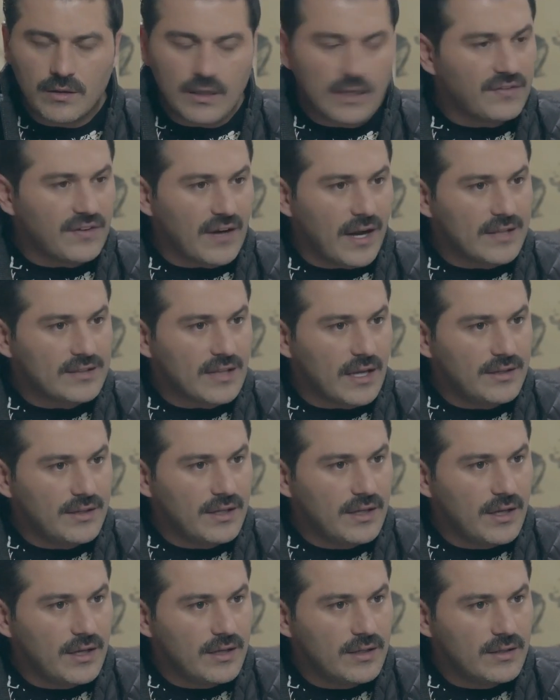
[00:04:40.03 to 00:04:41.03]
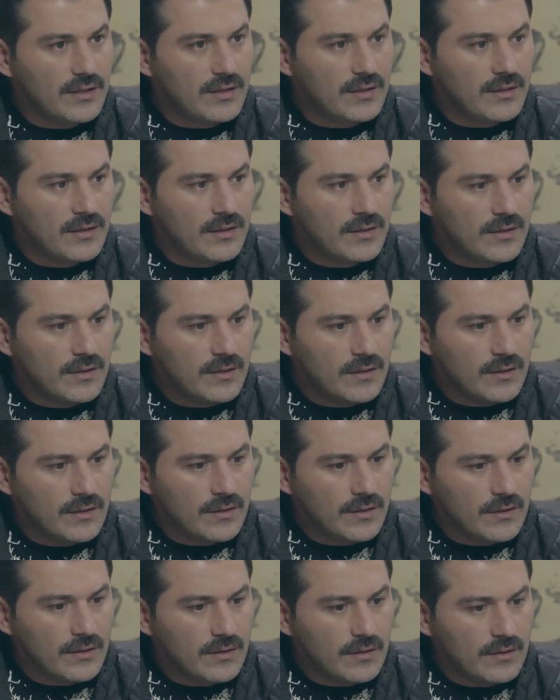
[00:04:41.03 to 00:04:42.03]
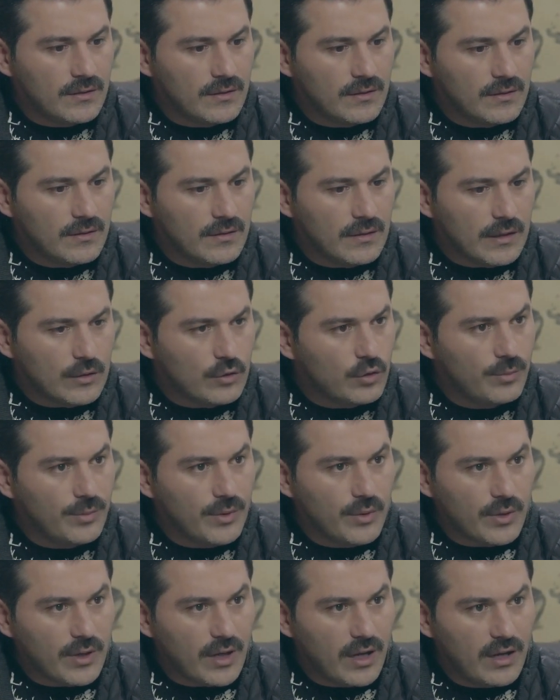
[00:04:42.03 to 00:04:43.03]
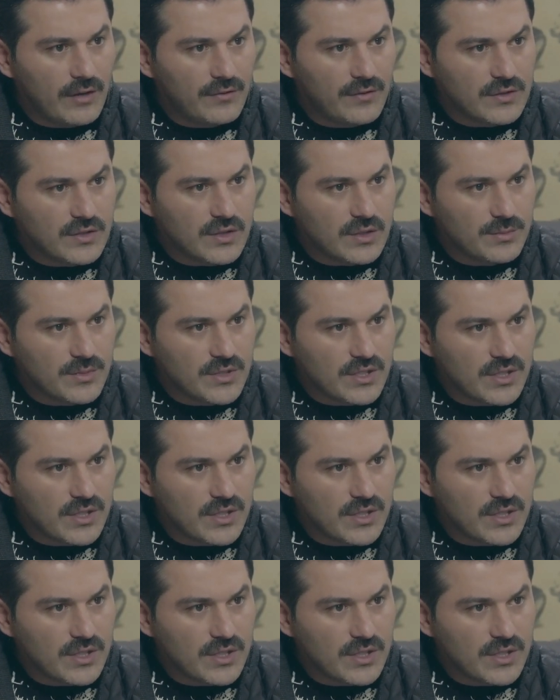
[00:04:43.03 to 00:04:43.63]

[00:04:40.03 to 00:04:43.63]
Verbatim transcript: كيف راحت عني هاي؟ ليكون من وراها في شي